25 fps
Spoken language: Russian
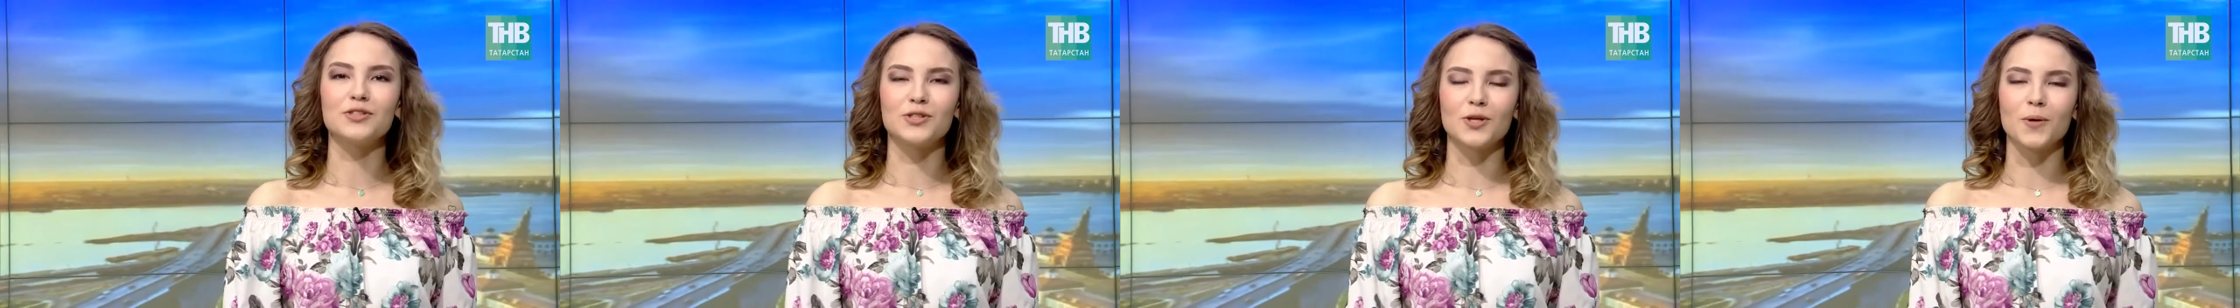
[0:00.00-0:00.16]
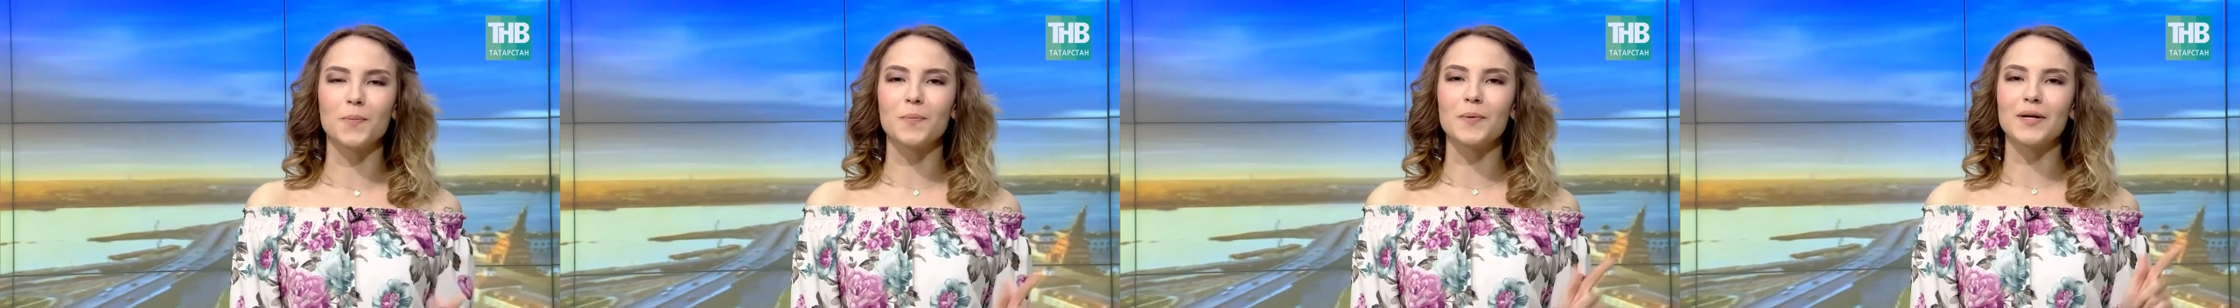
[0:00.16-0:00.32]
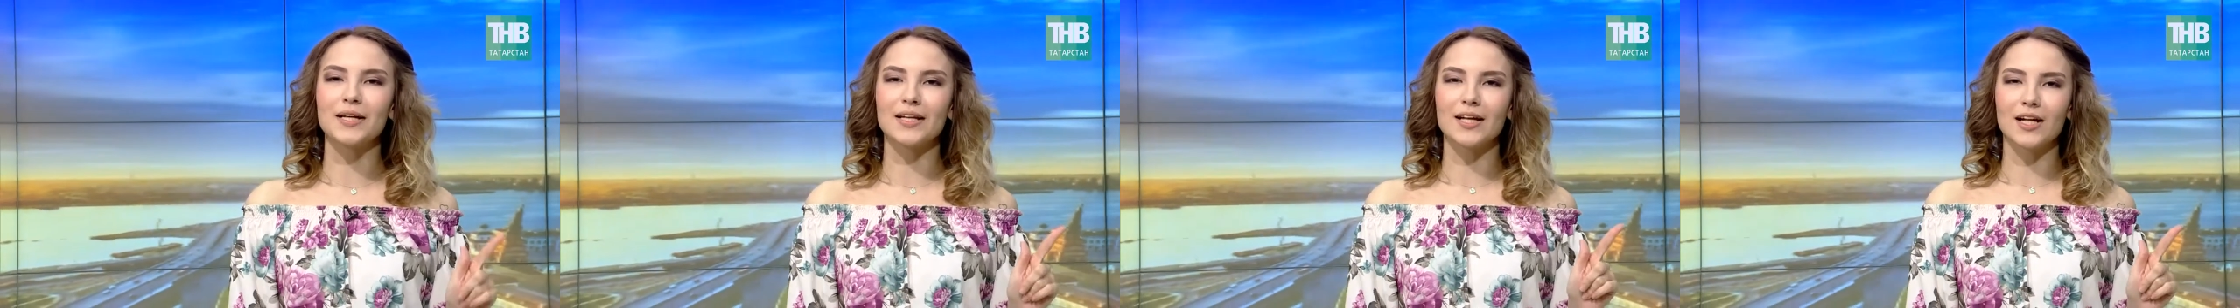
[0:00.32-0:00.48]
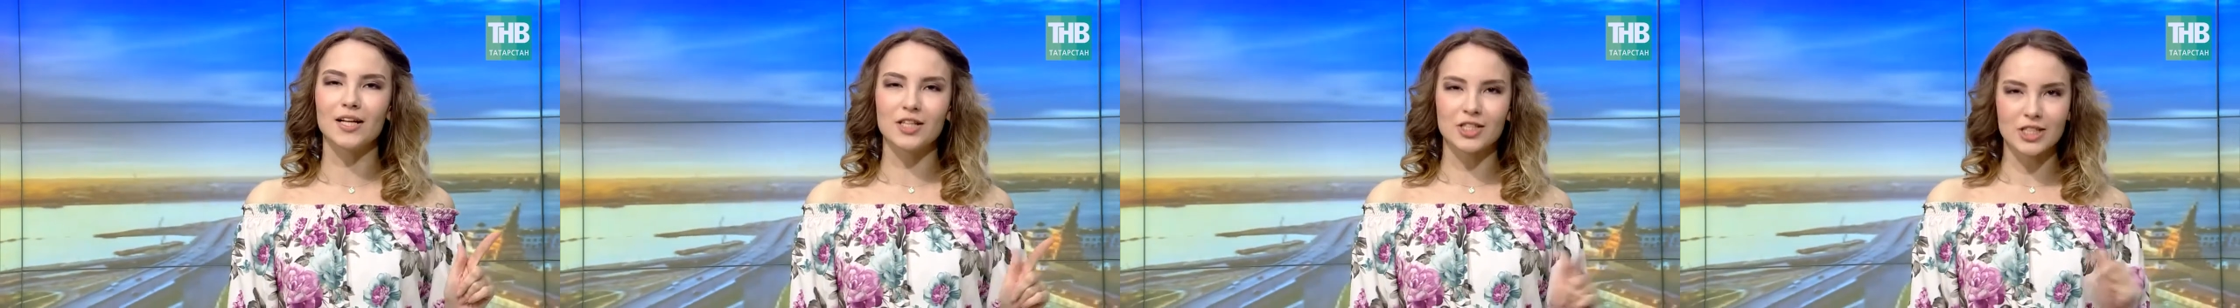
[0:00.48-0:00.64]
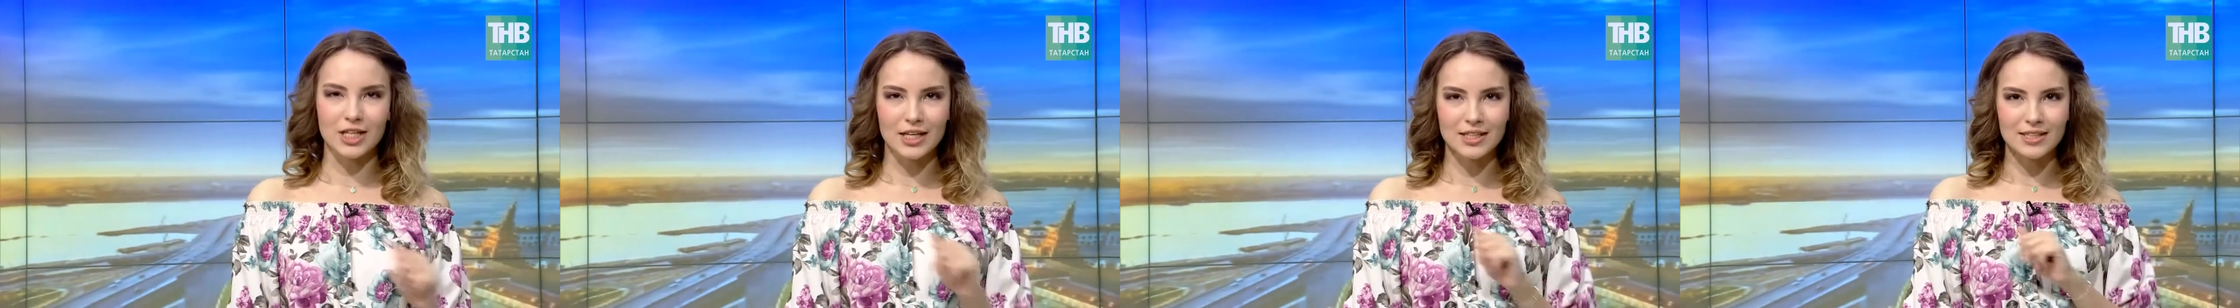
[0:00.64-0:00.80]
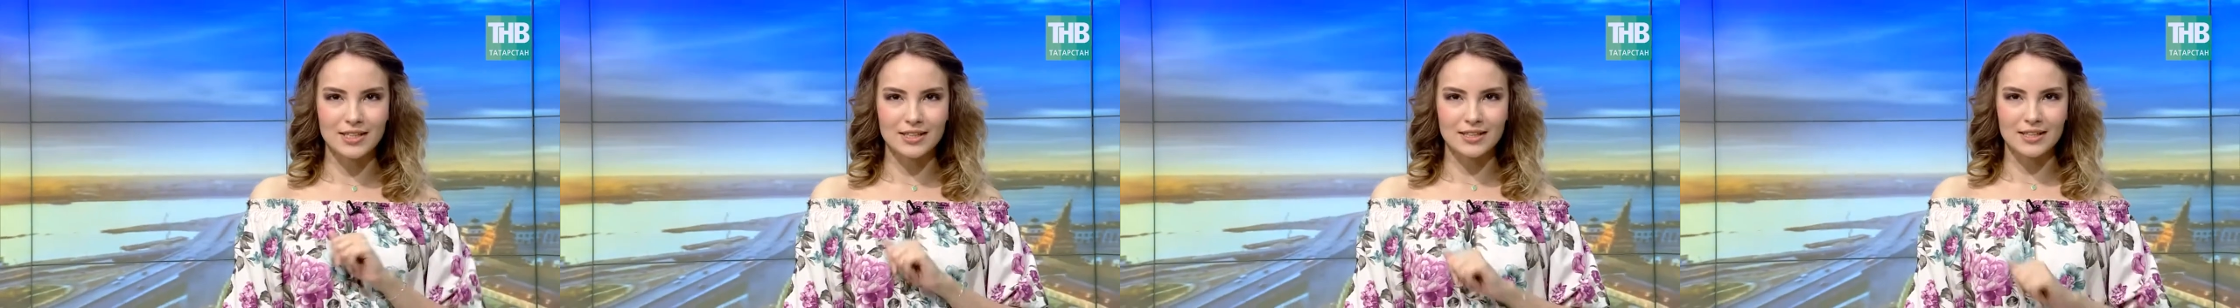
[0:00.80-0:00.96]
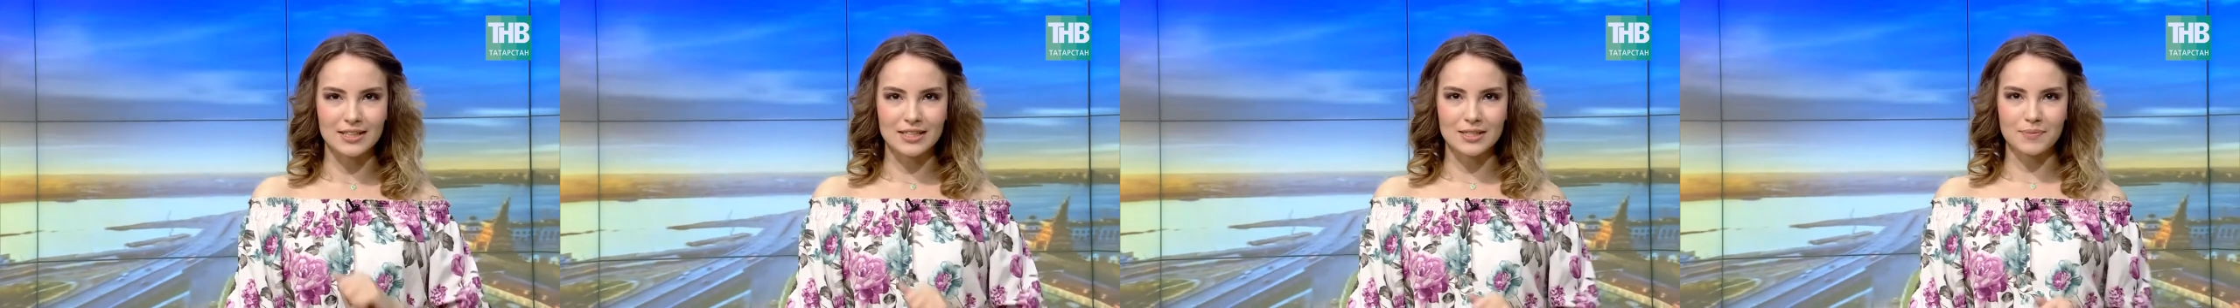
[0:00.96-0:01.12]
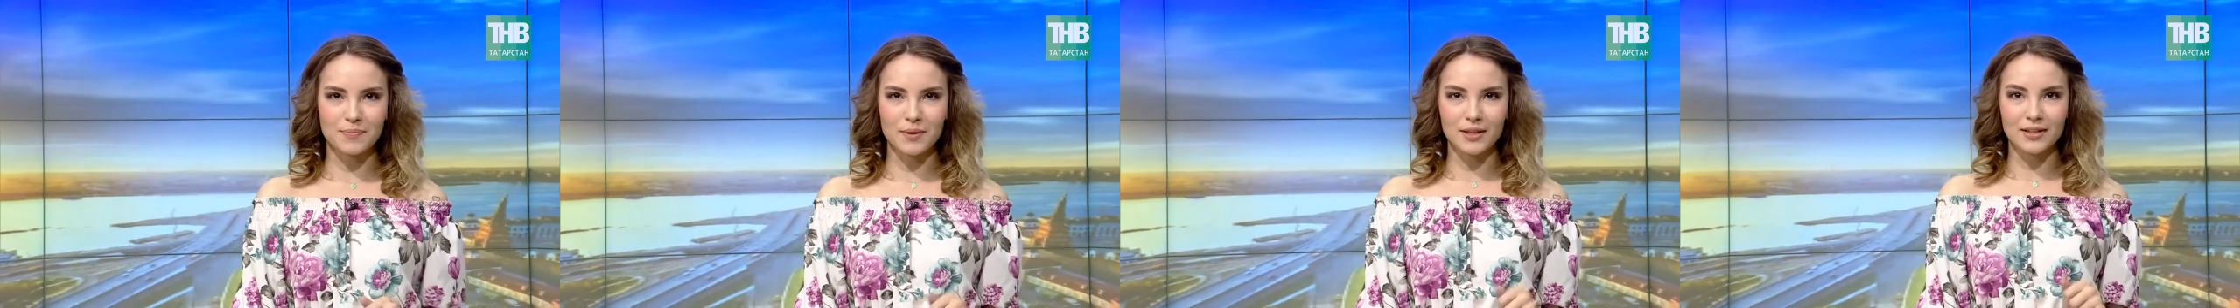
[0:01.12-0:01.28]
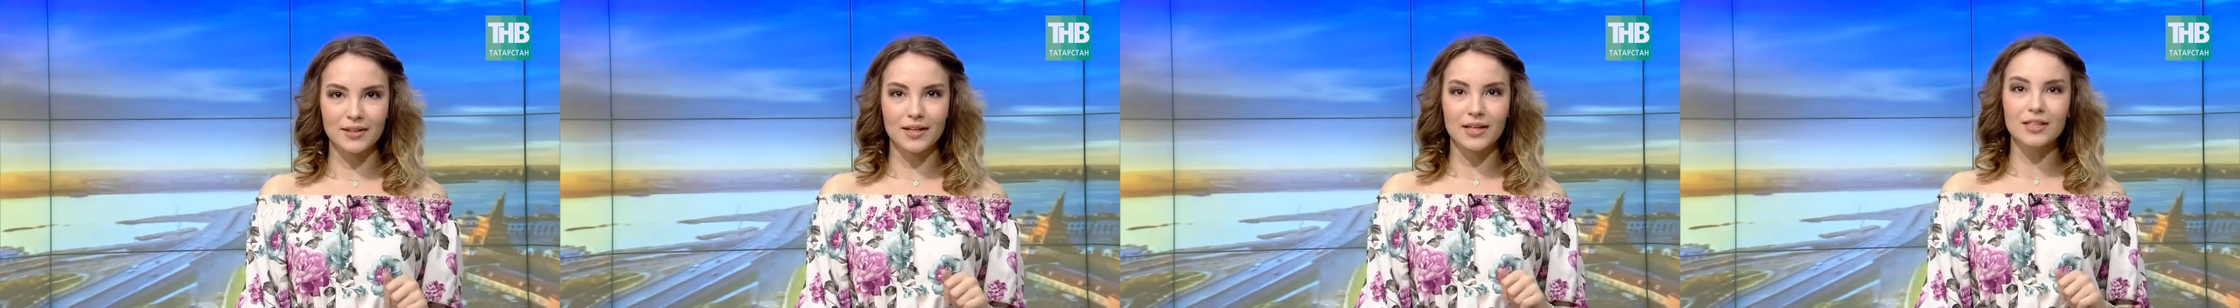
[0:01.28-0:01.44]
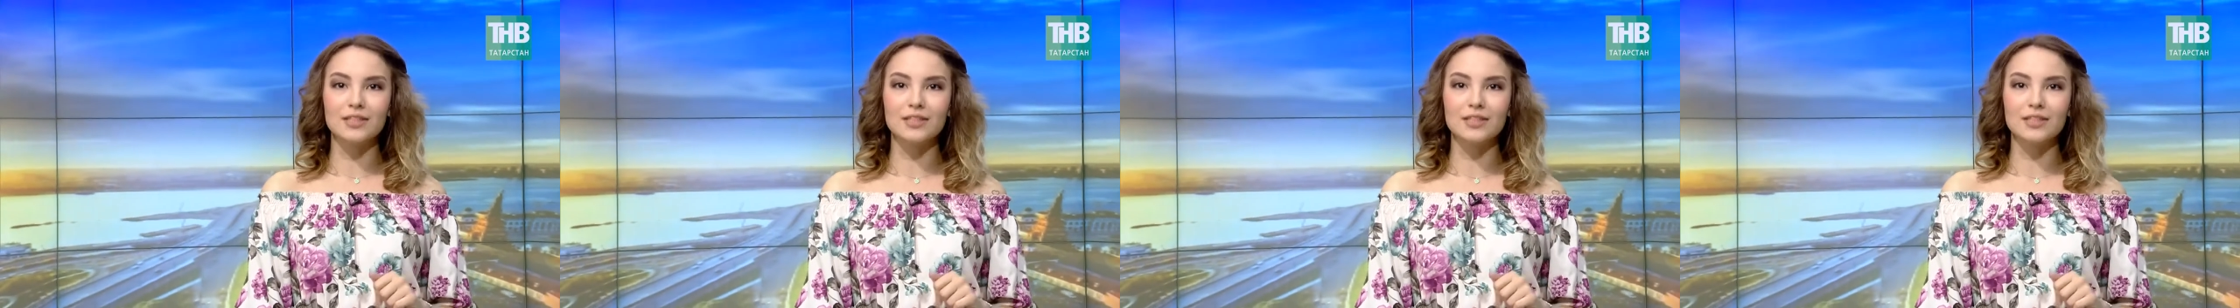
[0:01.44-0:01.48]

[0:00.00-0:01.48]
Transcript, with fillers: Продолжайте нас смотреть,